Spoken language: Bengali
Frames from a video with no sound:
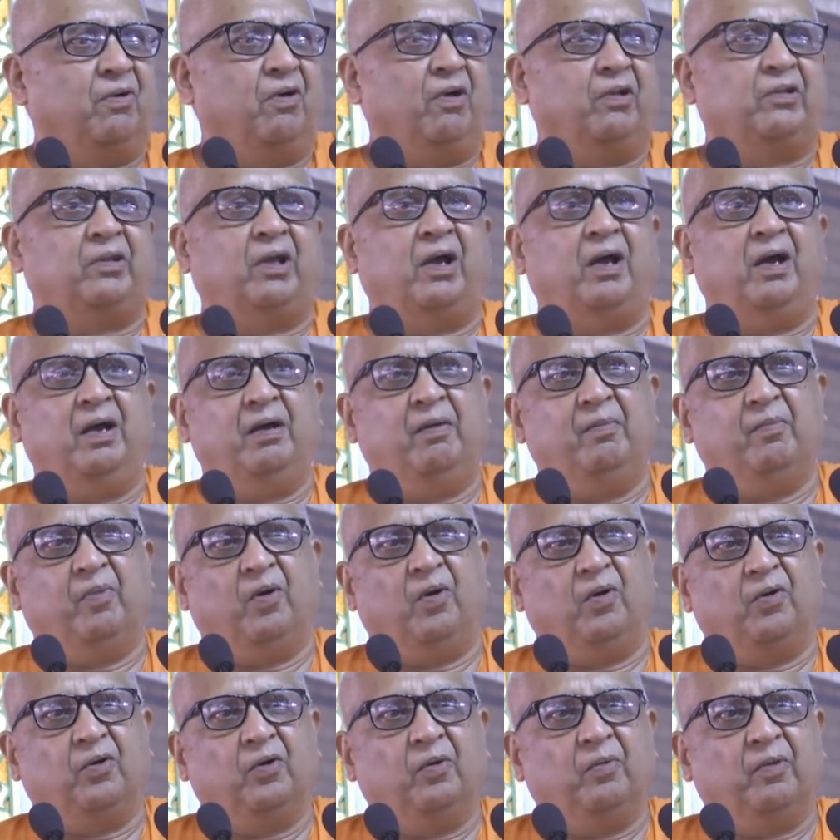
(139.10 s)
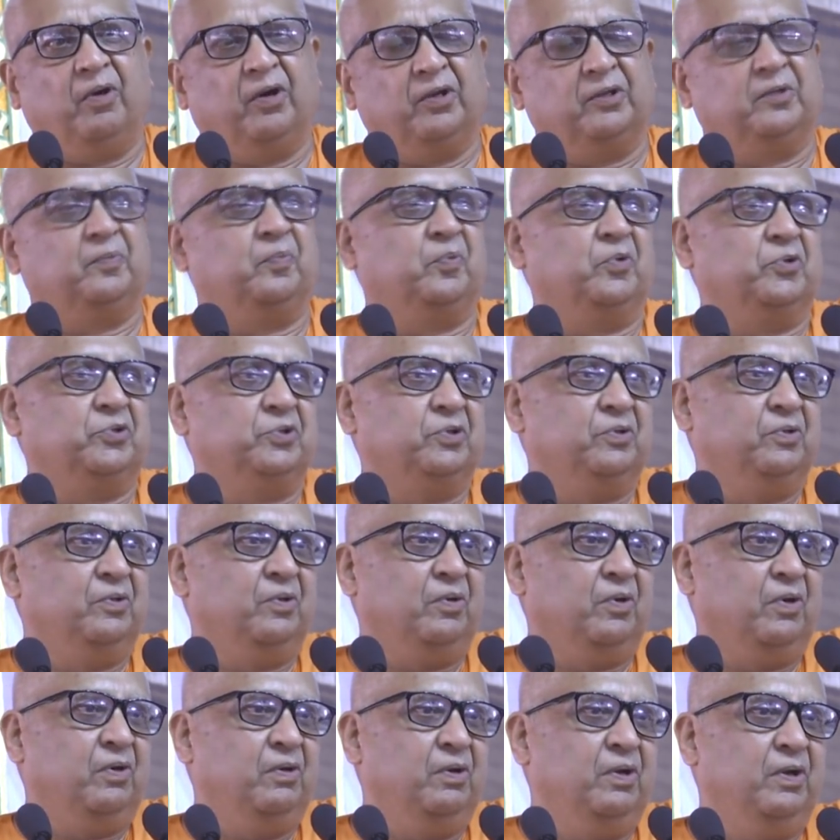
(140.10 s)
কথা ভগবত
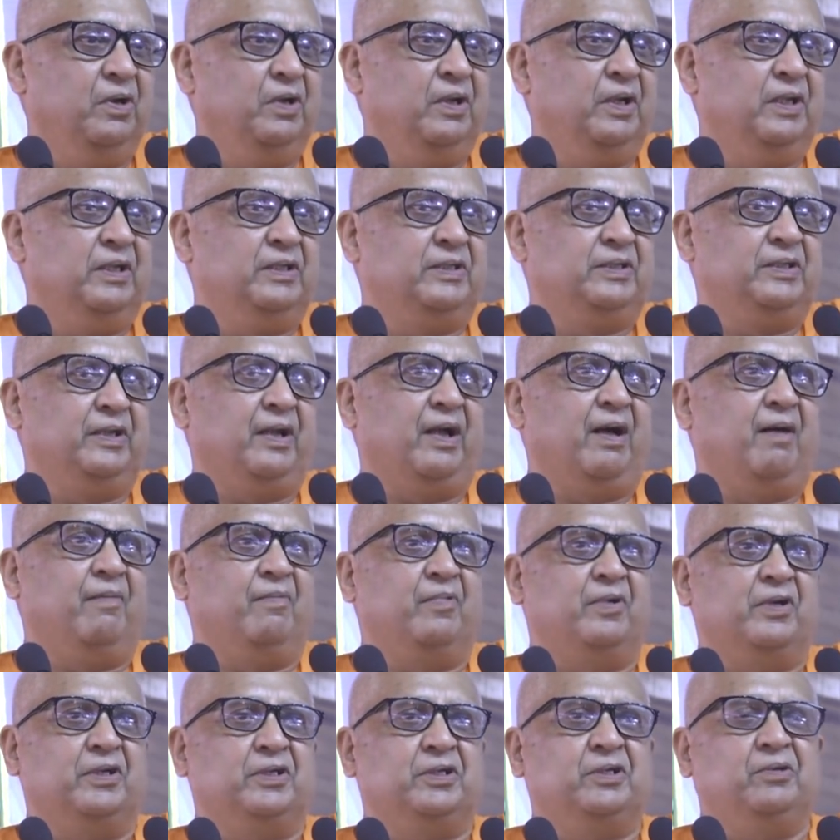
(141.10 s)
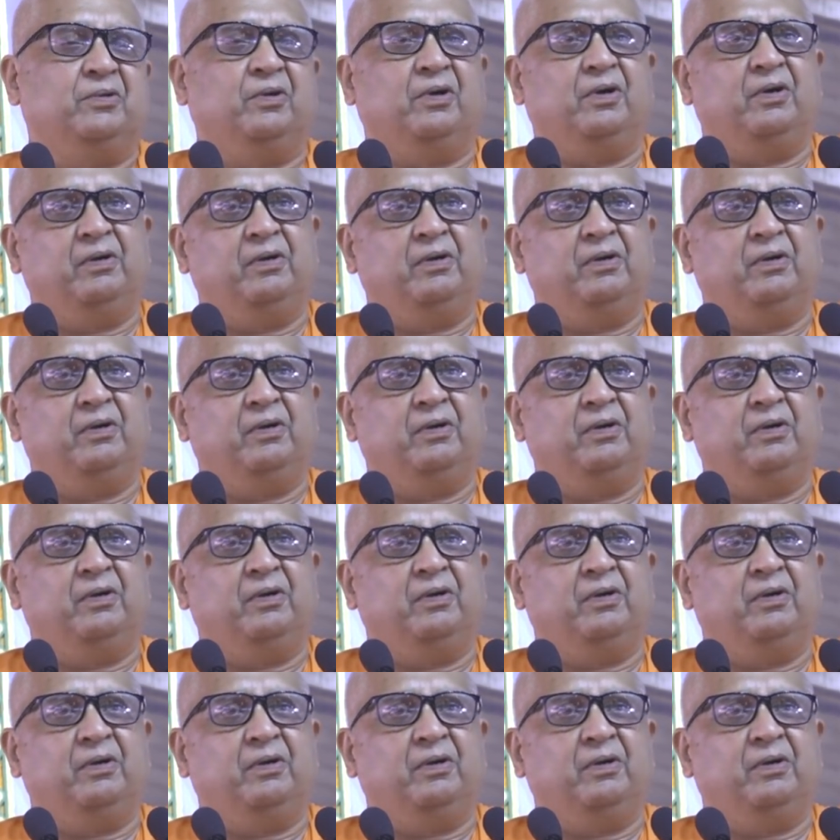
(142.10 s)
প্রসঙ্গ শ্রীরামকৃষ্ণ